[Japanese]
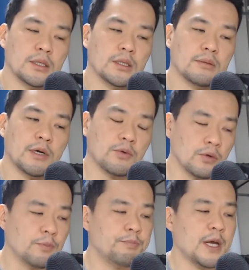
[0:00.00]
まあ、この
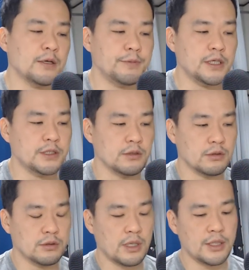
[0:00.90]
600ページの
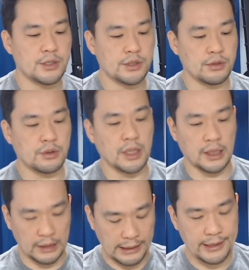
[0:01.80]
大著の中
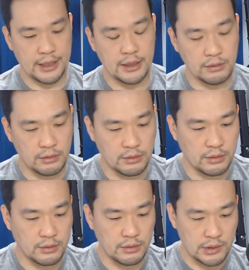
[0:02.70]
で、えっと、
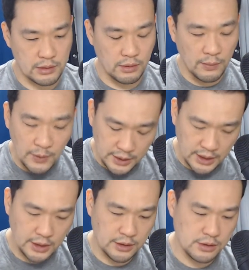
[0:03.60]
主
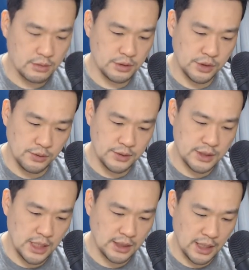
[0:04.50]
にその調
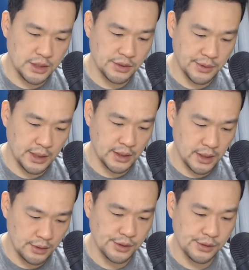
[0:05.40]
査対象になってい
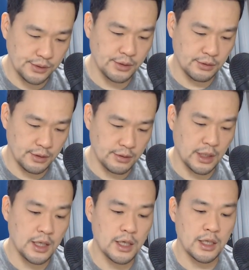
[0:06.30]
る宗教っていうのが
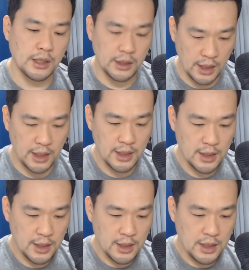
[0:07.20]
あって、
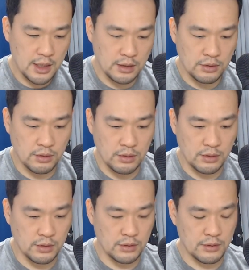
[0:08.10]
えっ
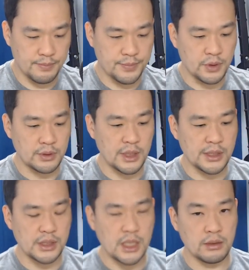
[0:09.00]
と、
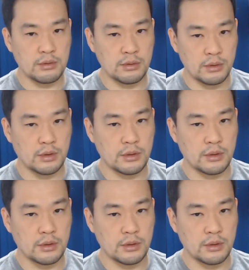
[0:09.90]
プロテスタントの